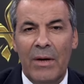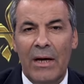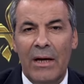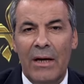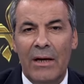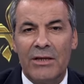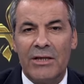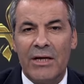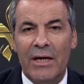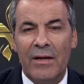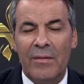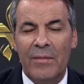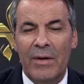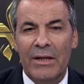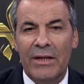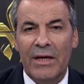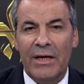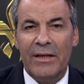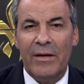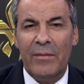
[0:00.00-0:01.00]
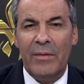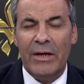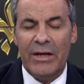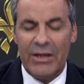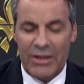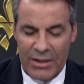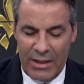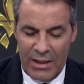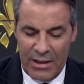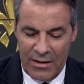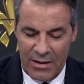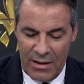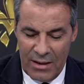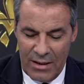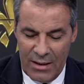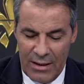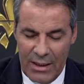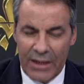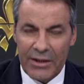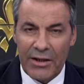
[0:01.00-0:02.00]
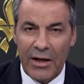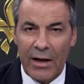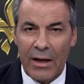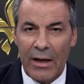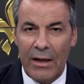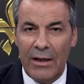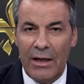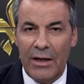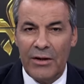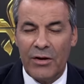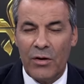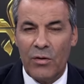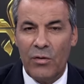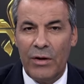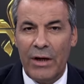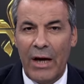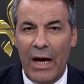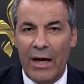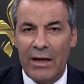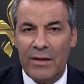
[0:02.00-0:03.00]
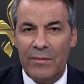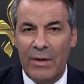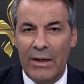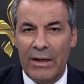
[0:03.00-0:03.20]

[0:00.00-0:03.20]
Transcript: ما شهاده ما عندها حتى معنى الشهادات لا ترقى إيه؟ لان تكون عقد